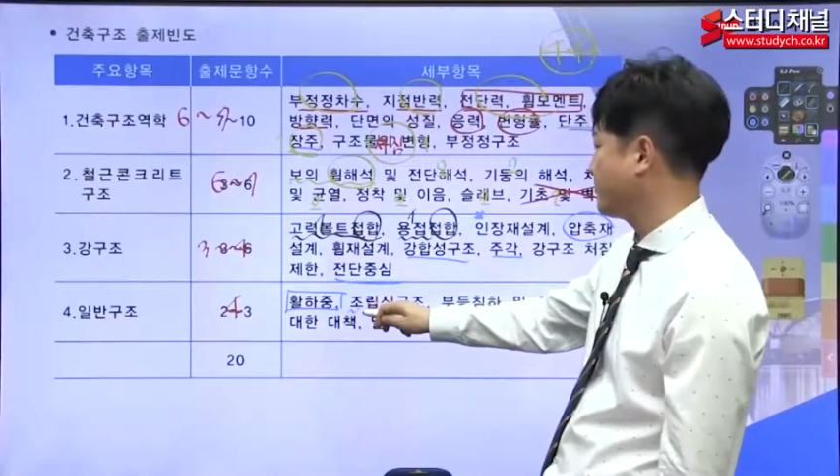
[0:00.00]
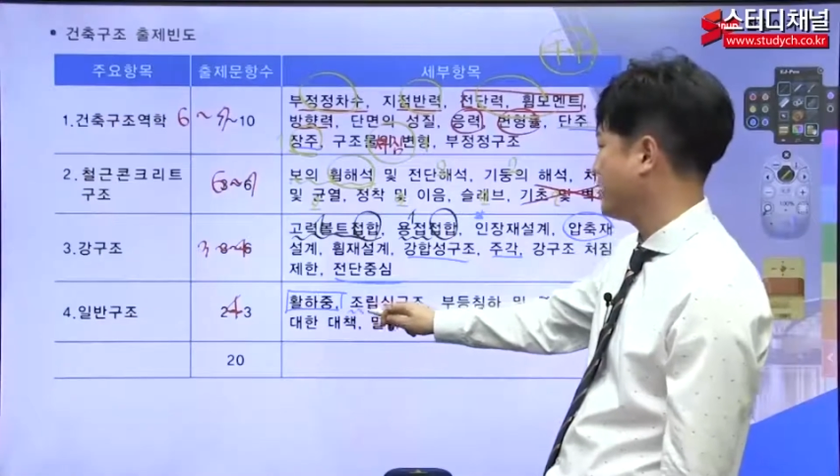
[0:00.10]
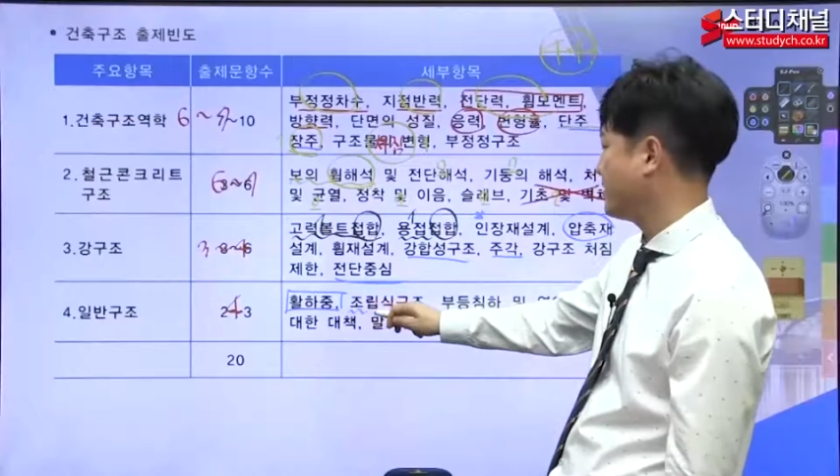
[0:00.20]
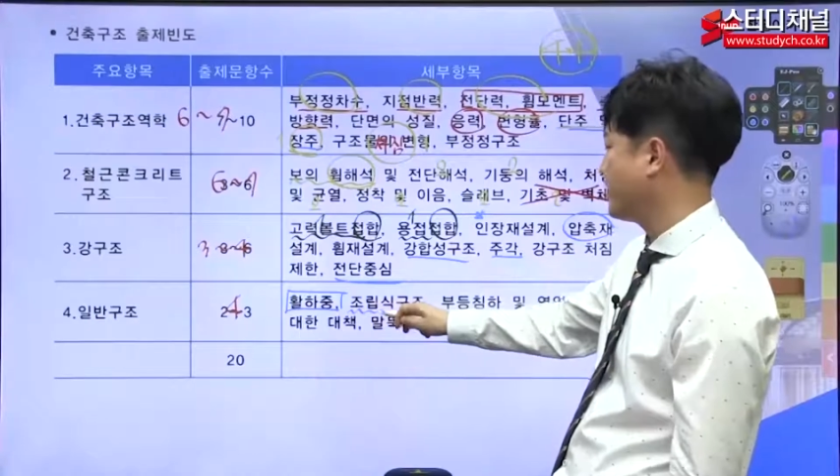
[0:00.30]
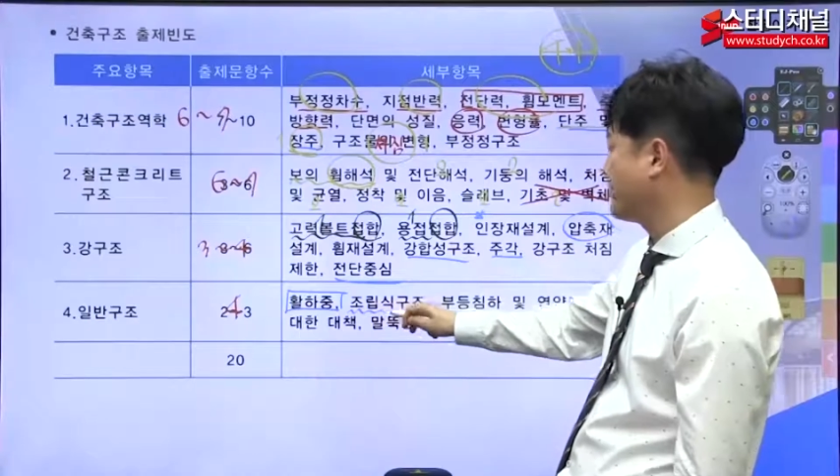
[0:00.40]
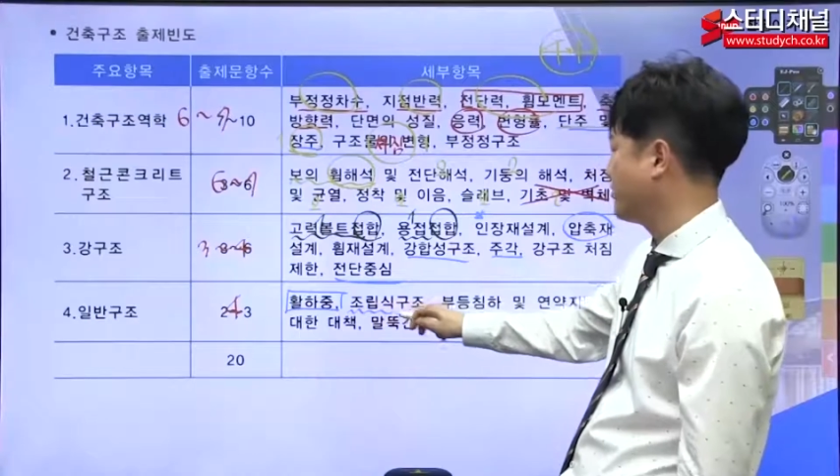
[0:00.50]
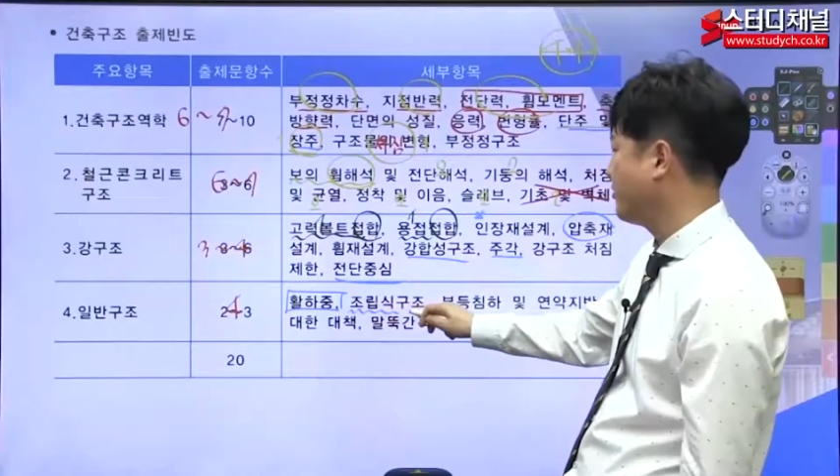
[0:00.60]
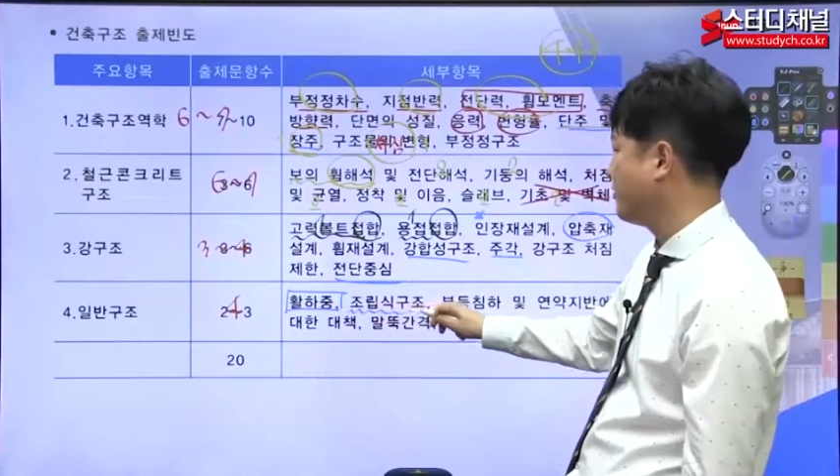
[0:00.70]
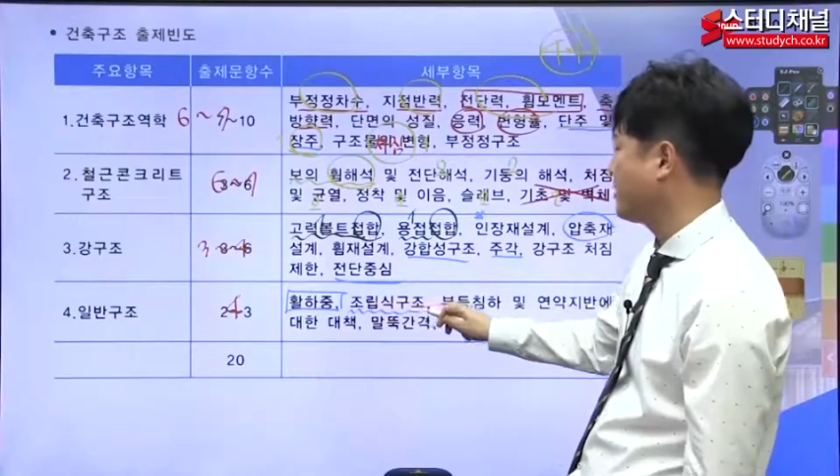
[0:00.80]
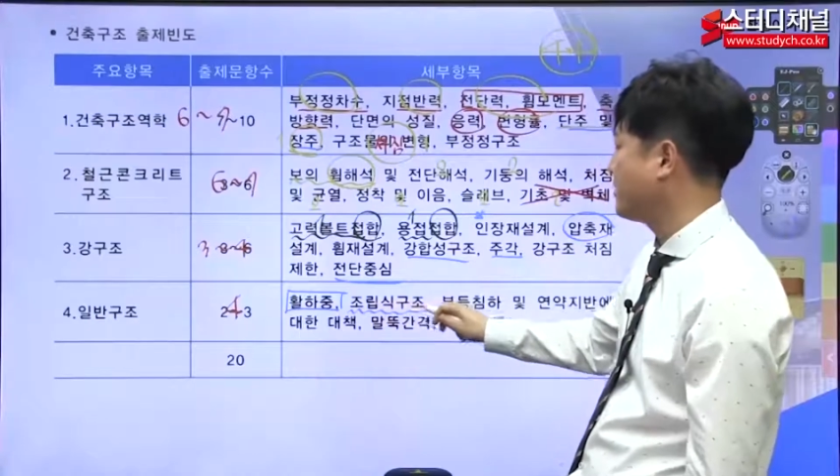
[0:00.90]
구조가
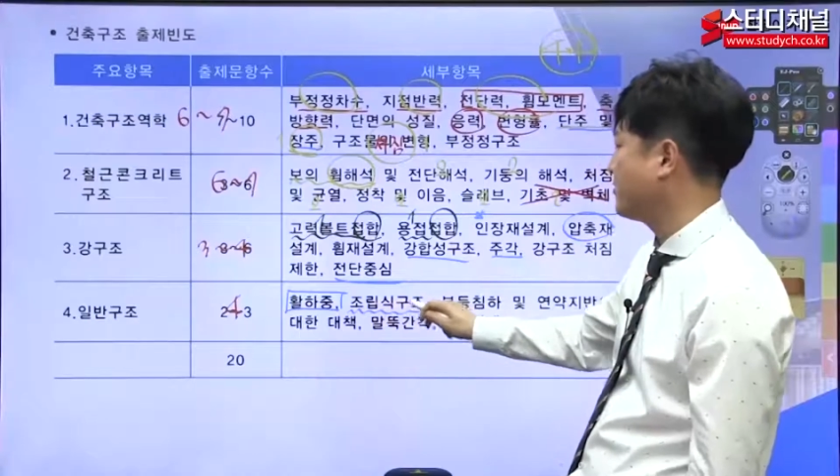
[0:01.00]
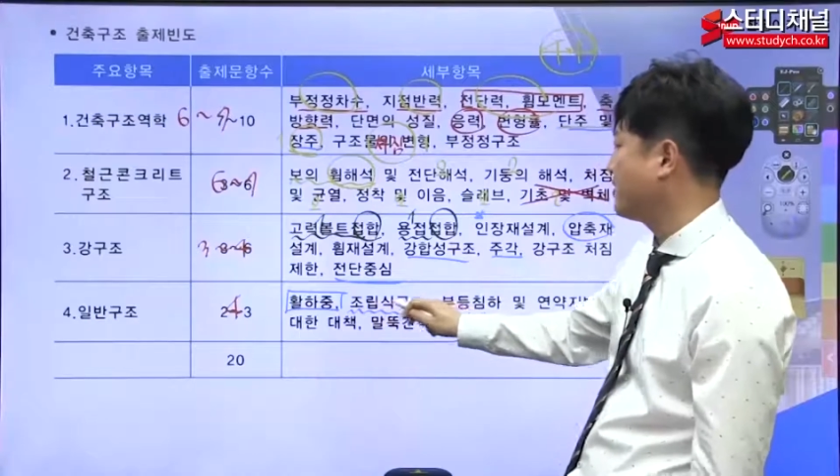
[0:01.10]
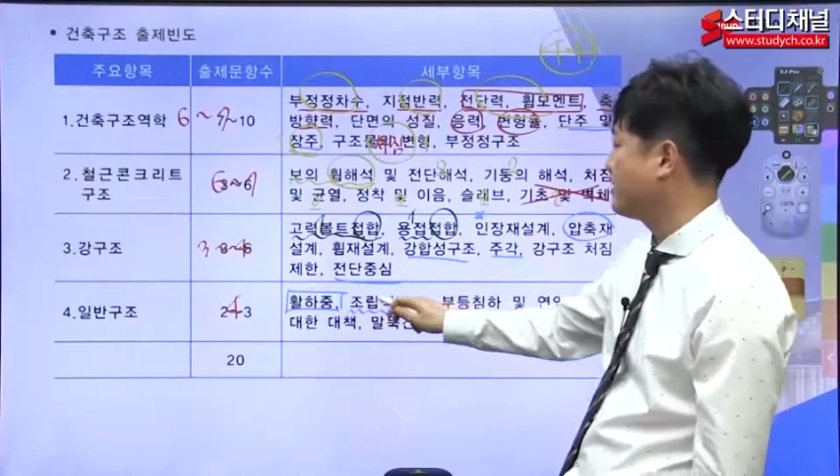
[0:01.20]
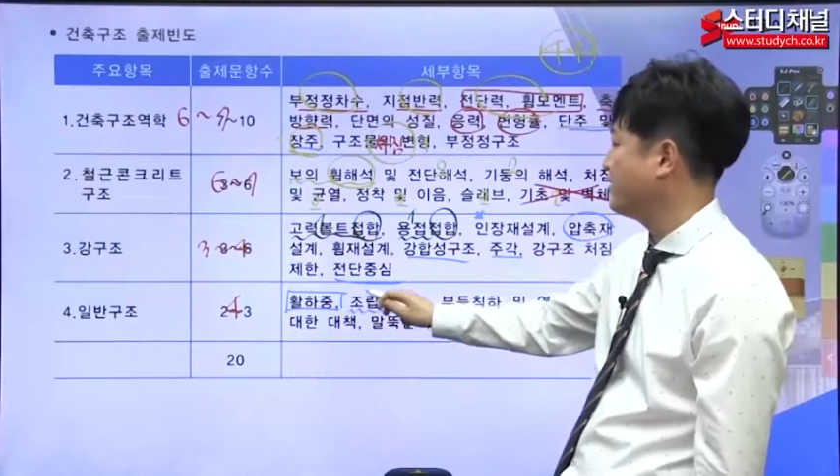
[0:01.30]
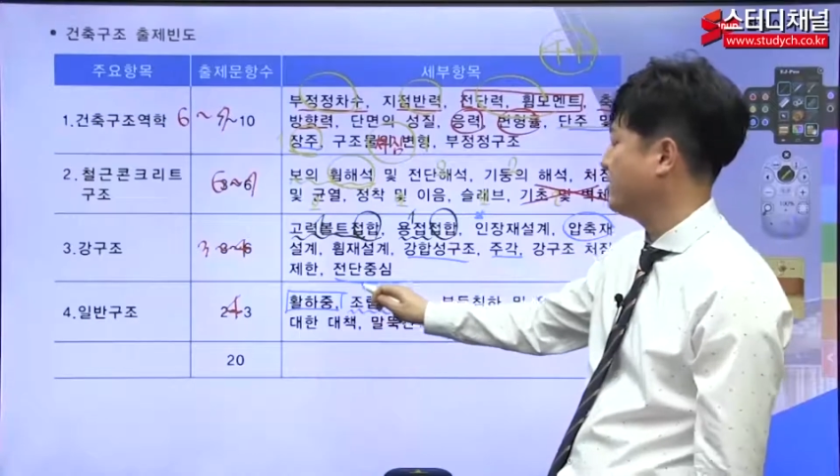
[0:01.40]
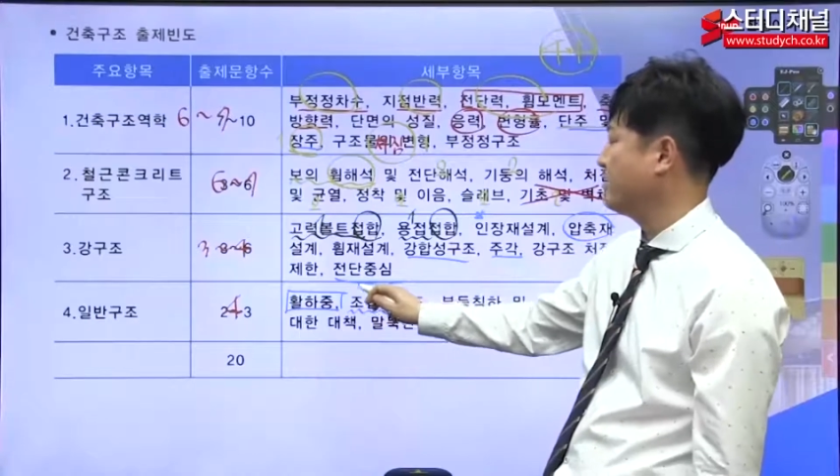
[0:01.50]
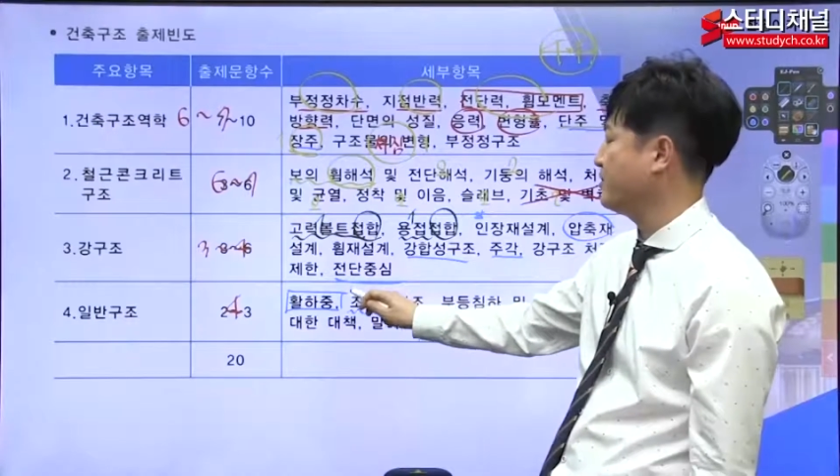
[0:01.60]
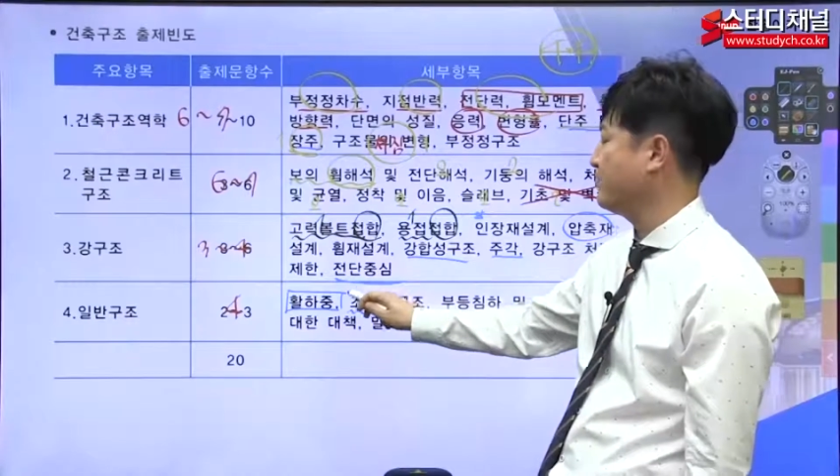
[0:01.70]
단연코 가장 많이